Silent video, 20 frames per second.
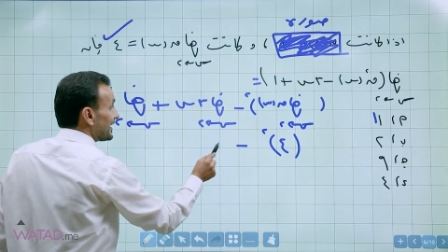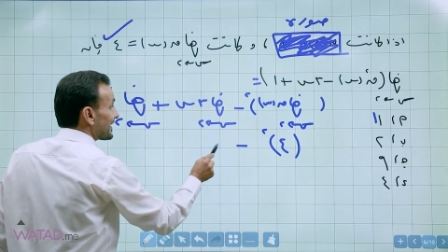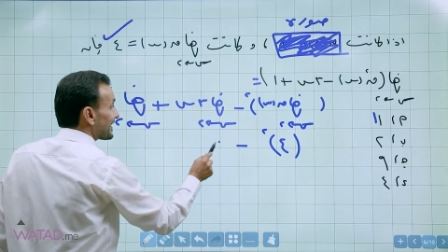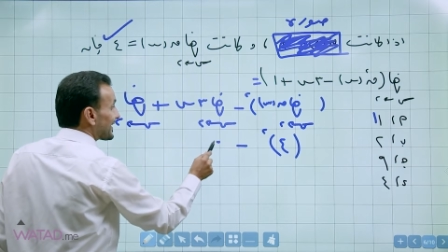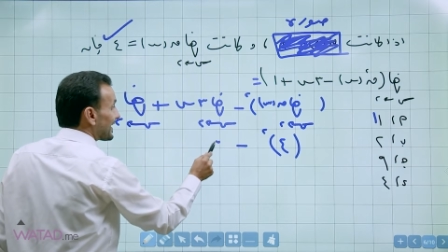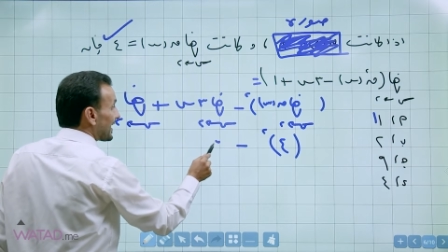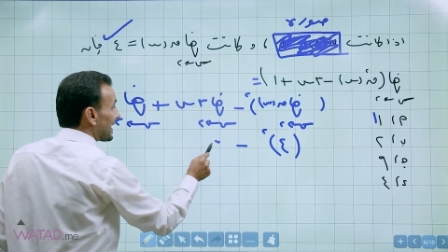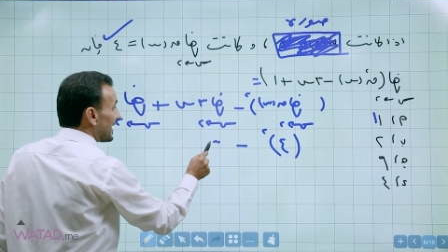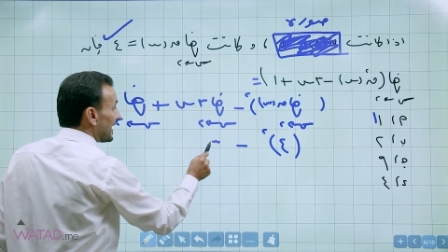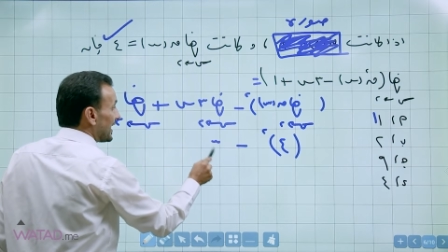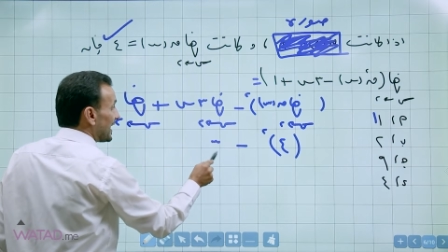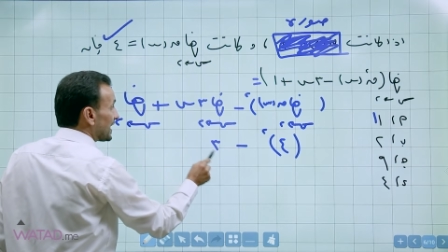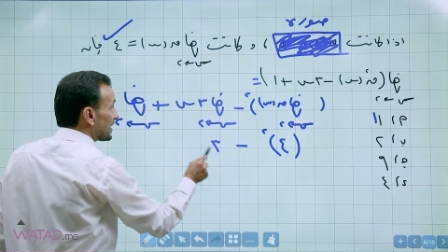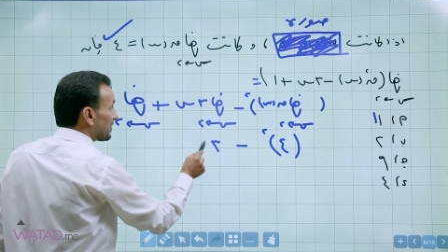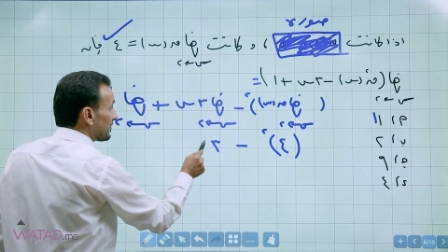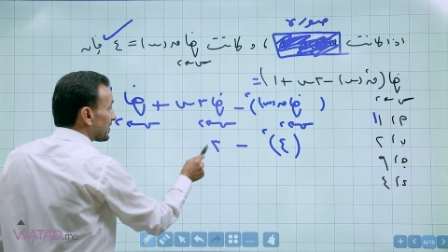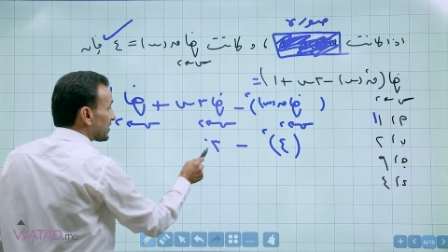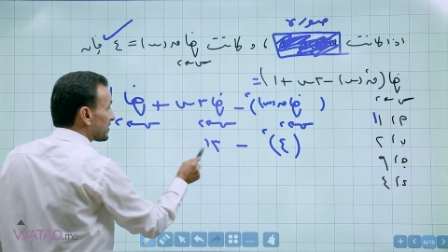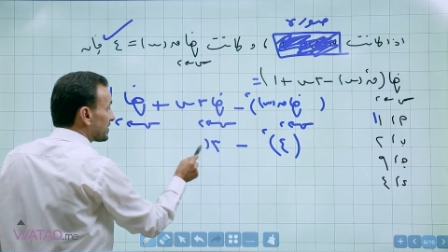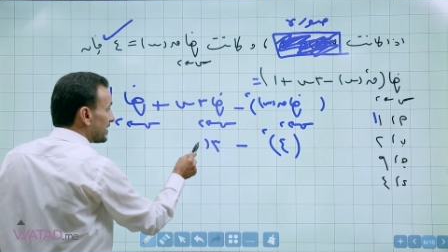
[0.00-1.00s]

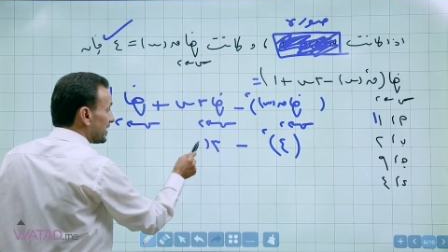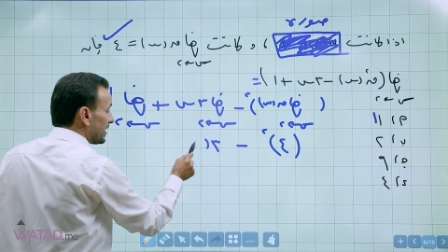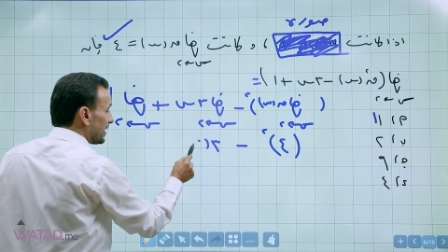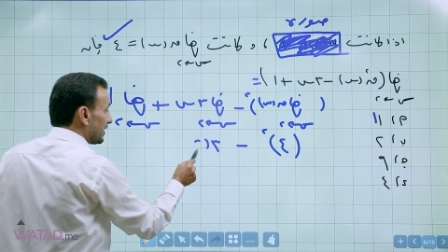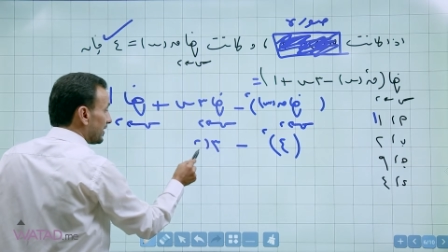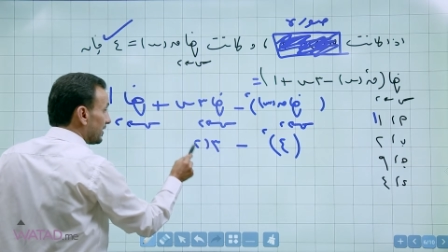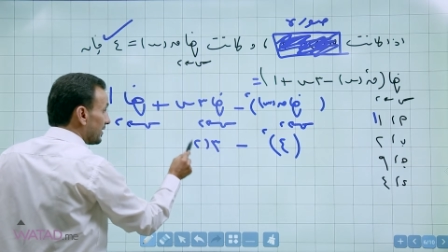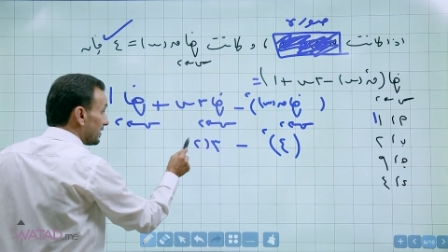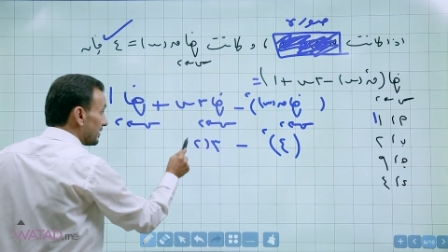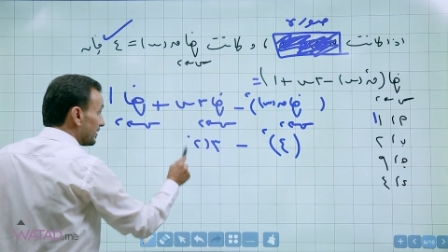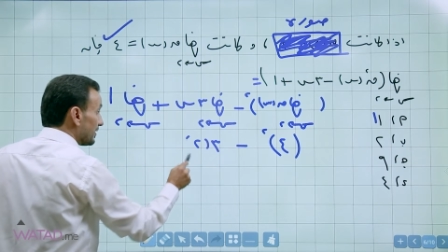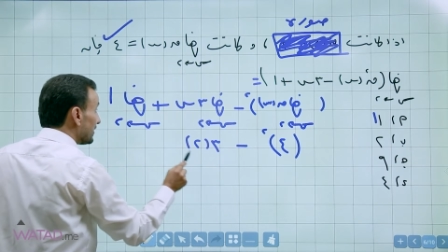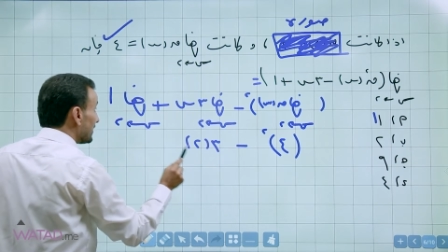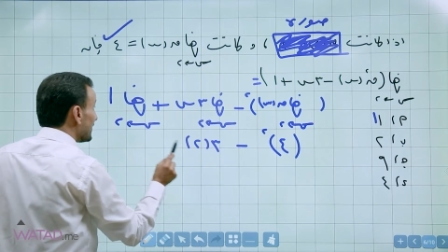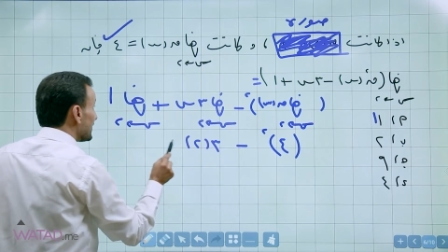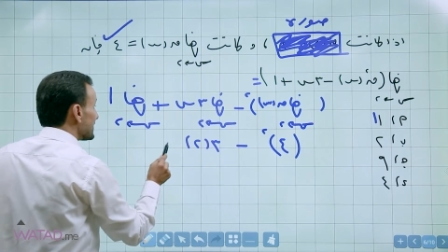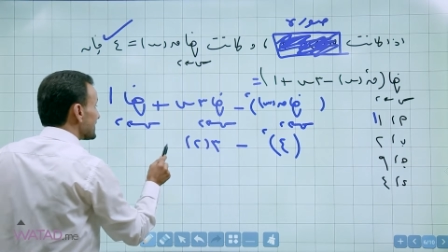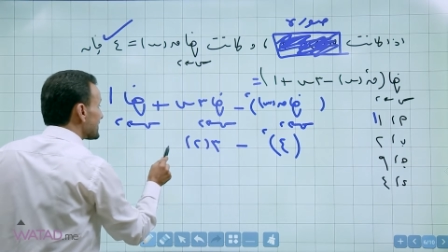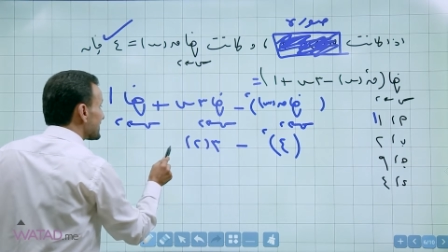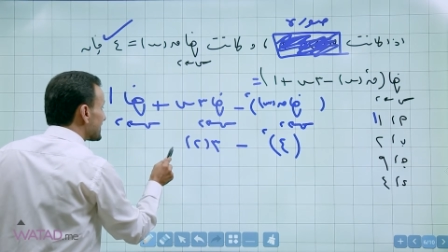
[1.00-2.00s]
ثلاث في اثنين
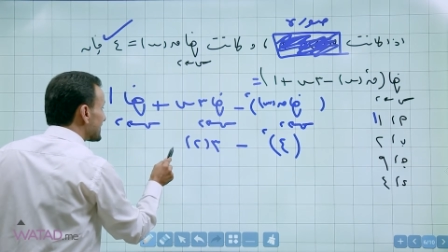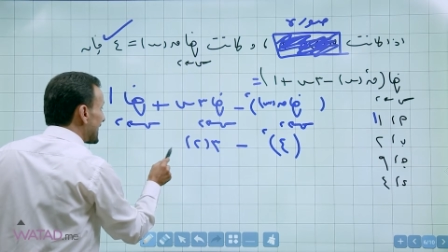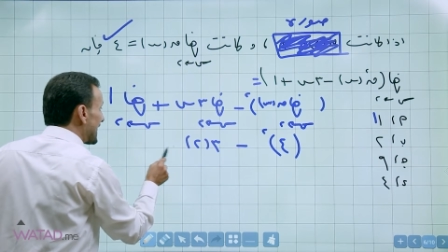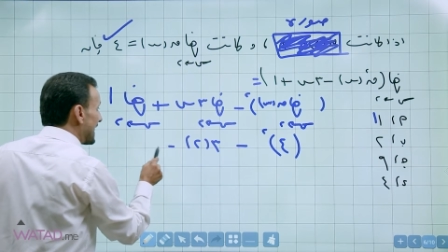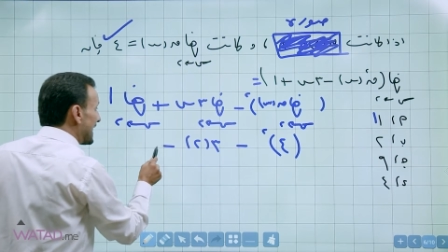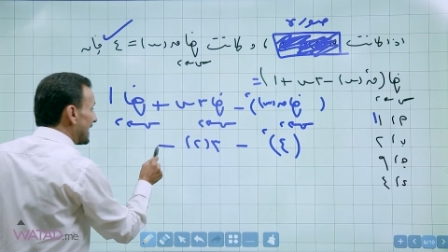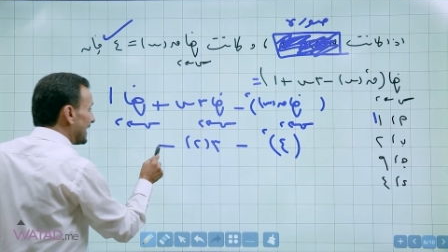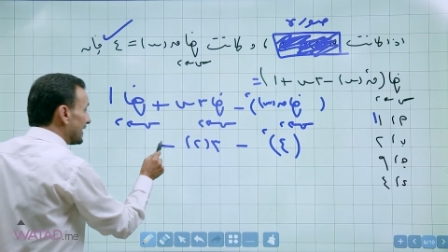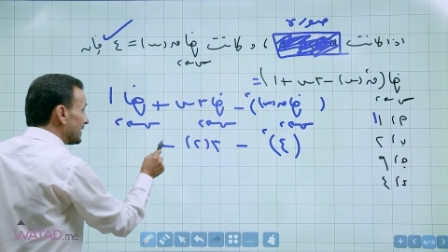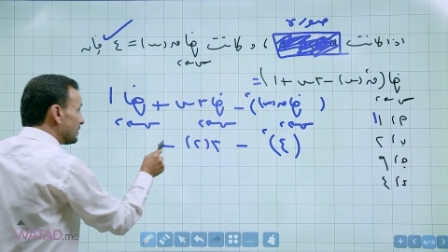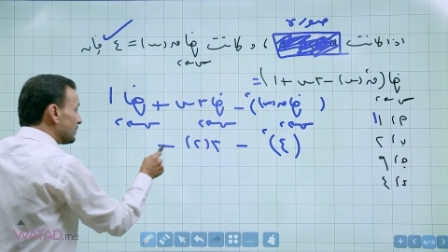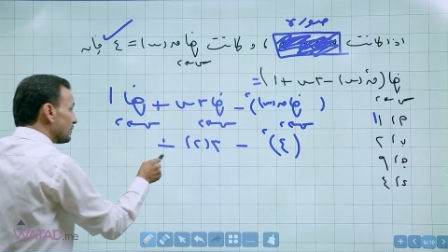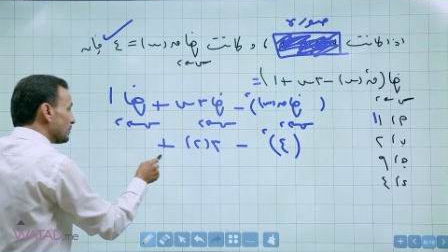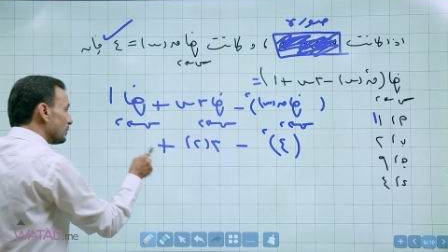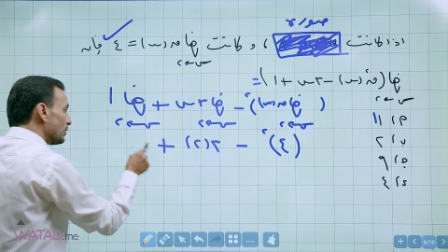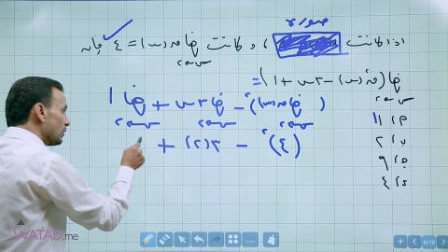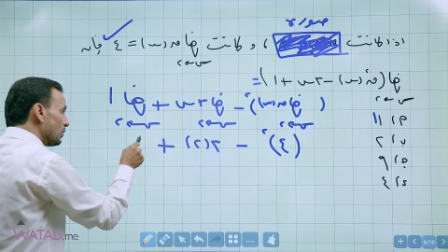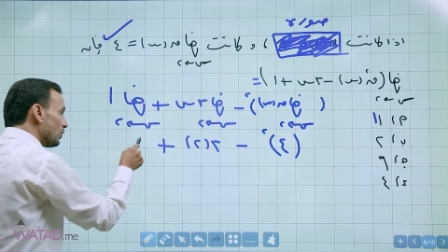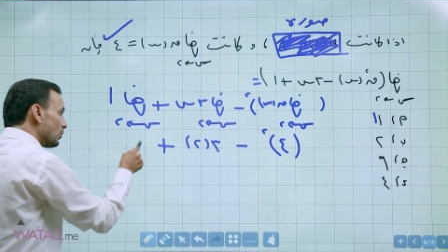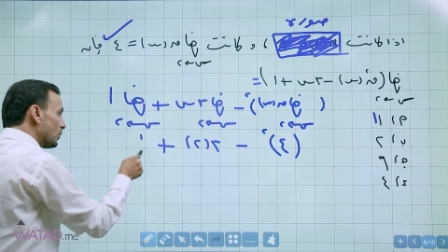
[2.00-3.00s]
زائد
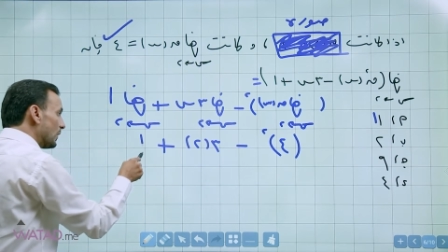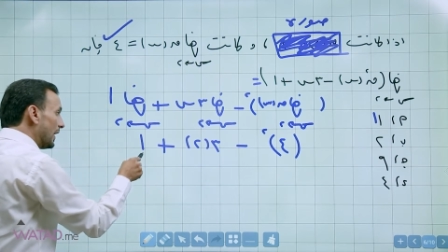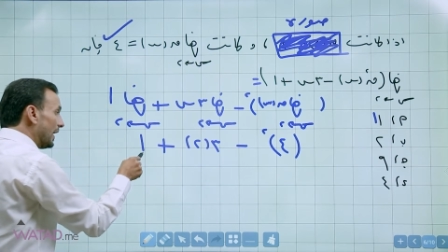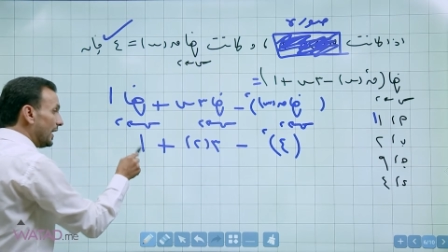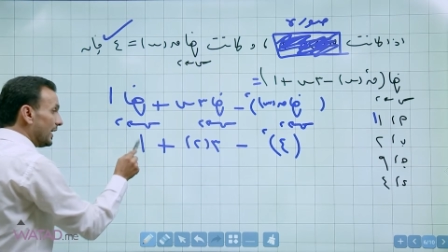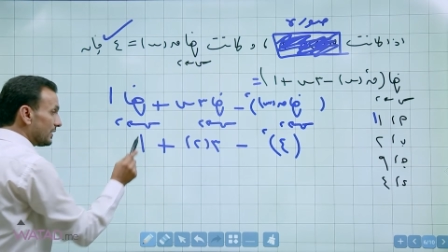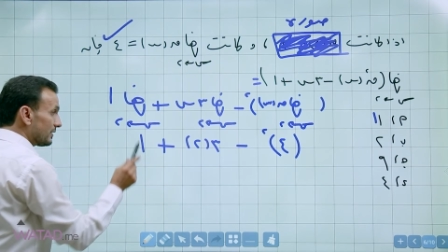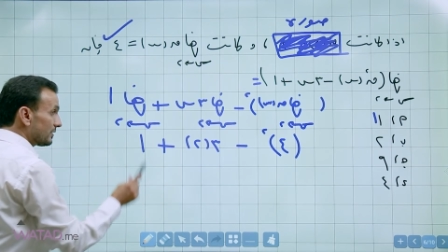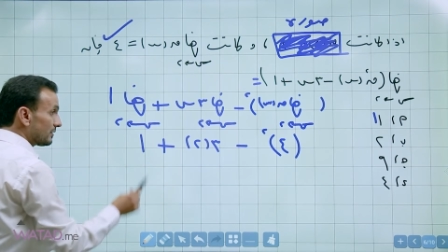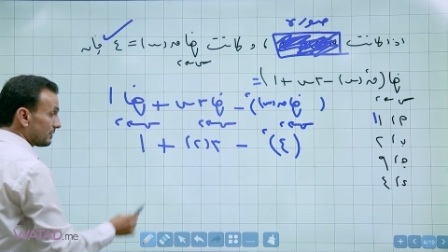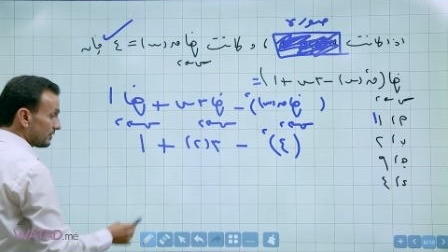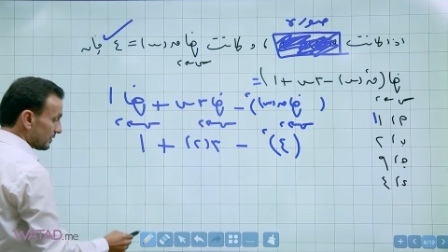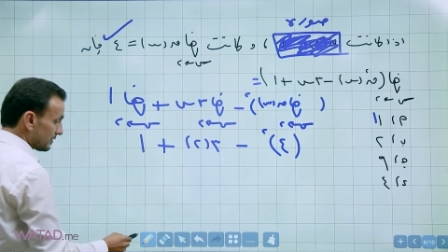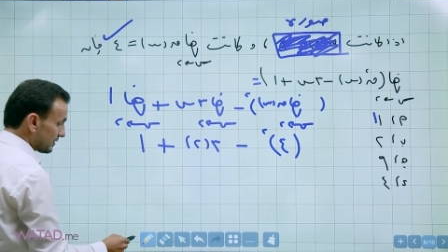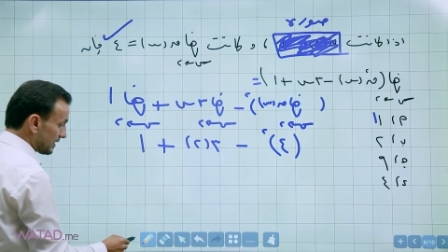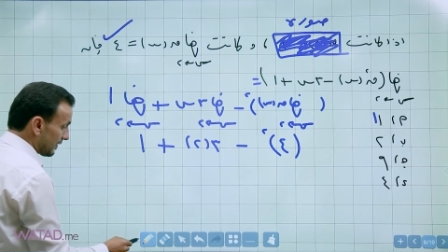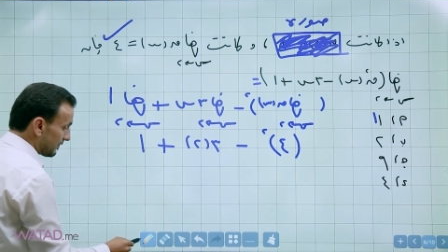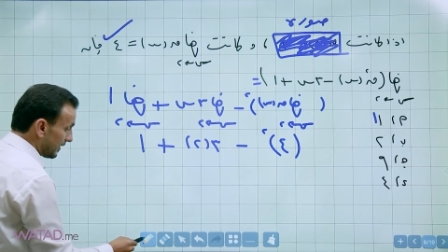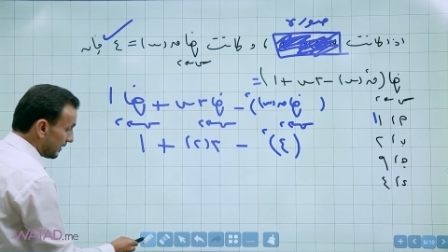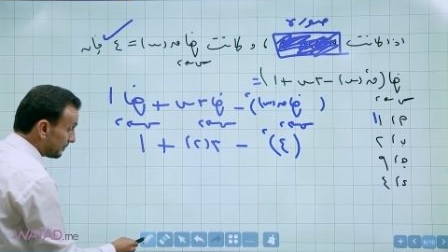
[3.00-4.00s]
واحد
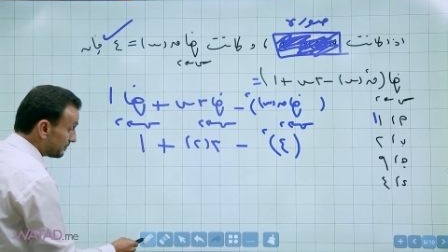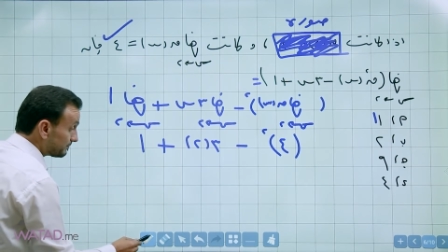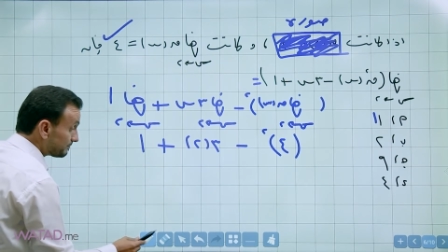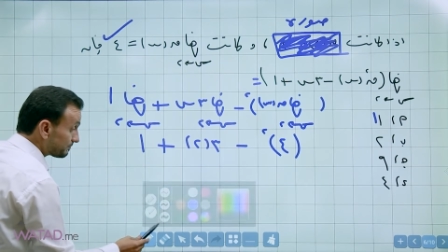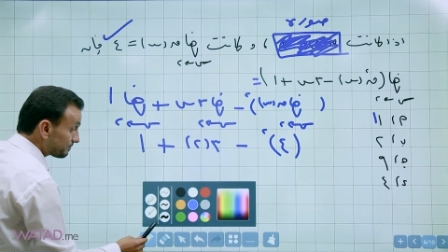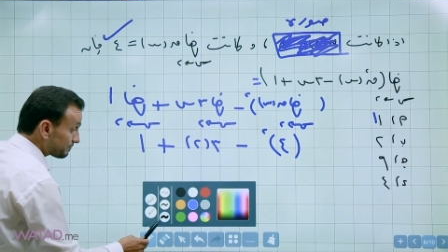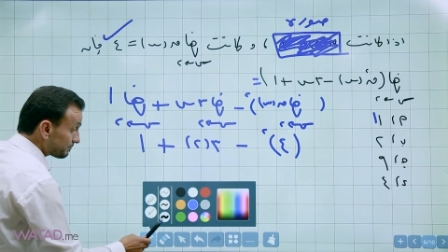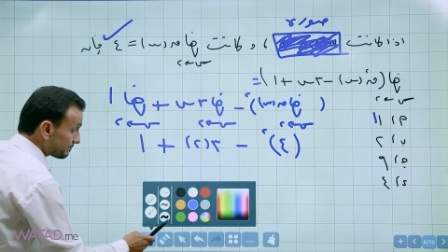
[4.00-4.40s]
تمام